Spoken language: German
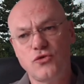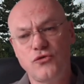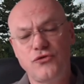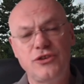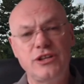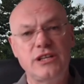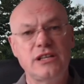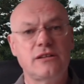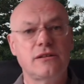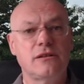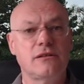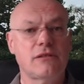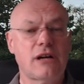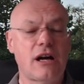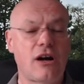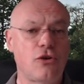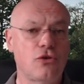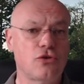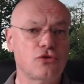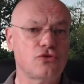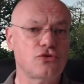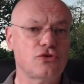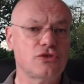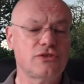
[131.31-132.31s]
viele
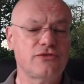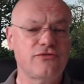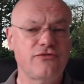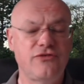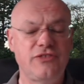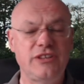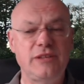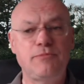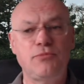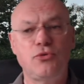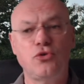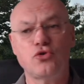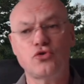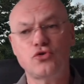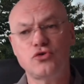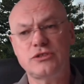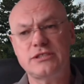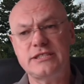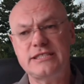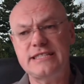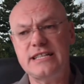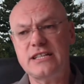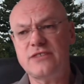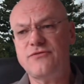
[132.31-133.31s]
Autos wie
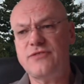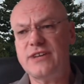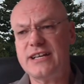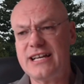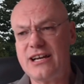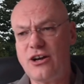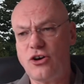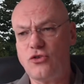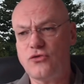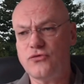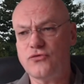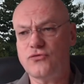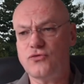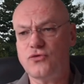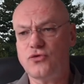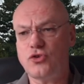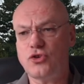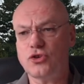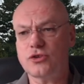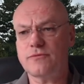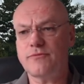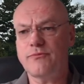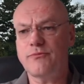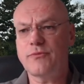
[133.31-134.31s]
produziert verkauft
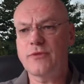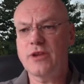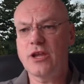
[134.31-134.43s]
wurden.